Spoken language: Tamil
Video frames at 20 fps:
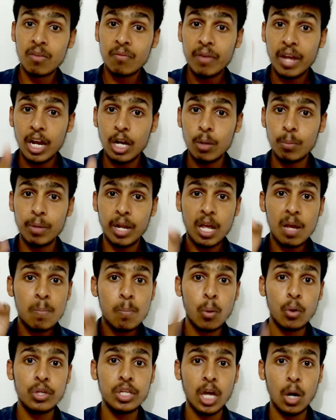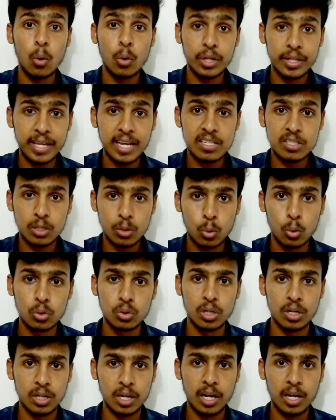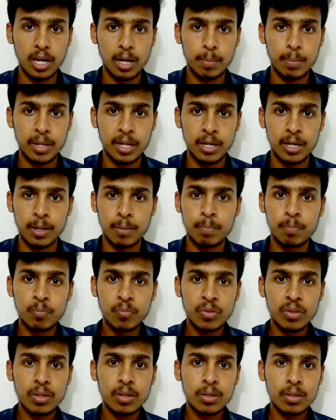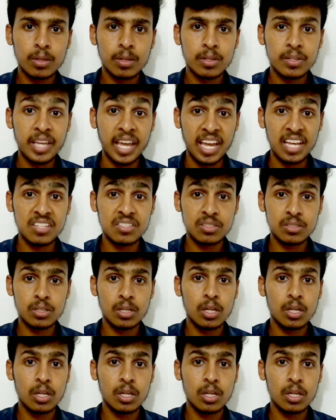வேணும்னே பொய்யா ஒரு கேஸை கொடுத்துருக்காங்க அப்படின்னு கேஸ்